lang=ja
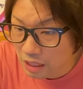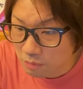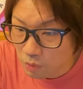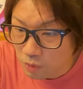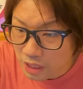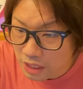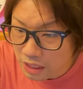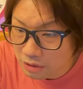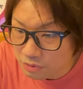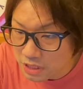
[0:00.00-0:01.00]
問題が
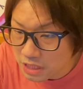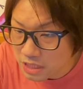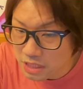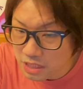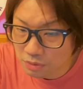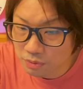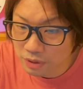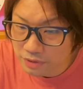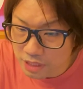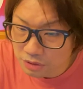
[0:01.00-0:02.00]
あると認識した動
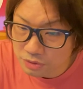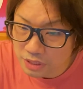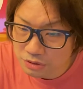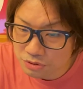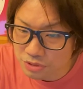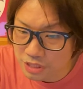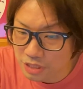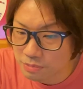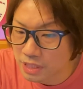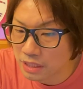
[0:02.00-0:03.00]
画はちゃんと削除してい
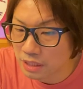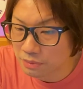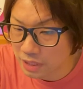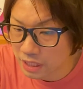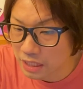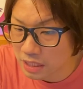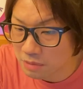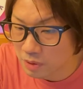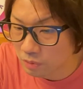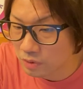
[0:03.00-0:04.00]
るみたいなので
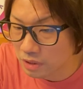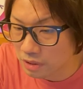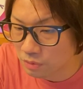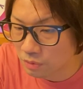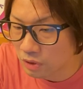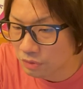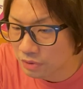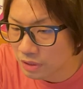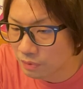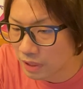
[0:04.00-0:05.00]
今残っている動画の
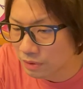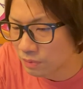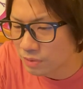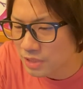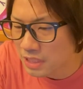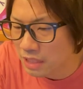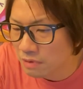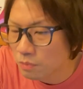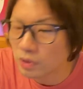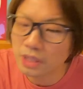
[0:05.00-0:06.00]
リンクを貼ること自体
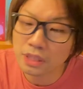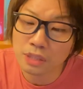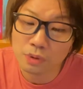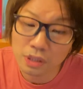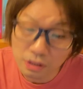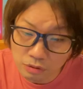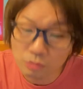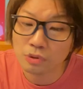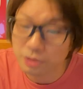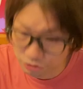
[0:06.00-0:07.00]
は問題ないのかなと
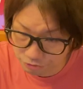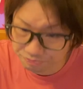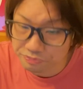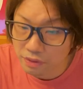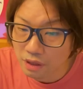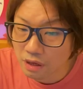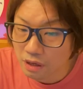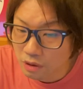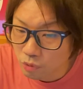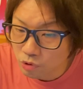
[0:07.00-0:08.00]
思います
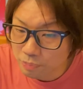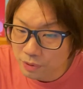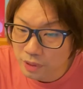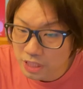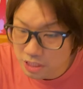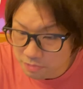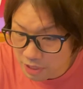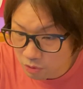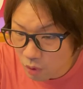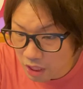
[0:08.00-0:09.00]
オノピをはじ
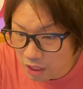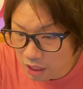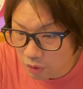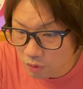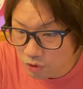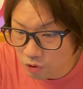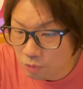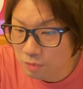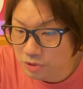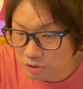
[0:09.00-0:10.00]
め動画からハローに興
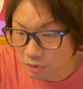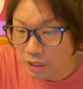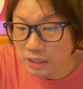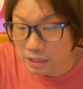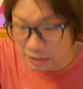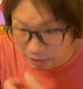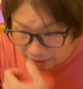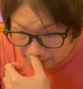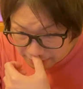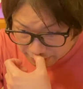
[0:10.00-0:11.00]
味を持つ人はかなりい
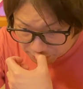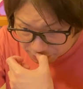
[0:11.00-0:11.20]
て事務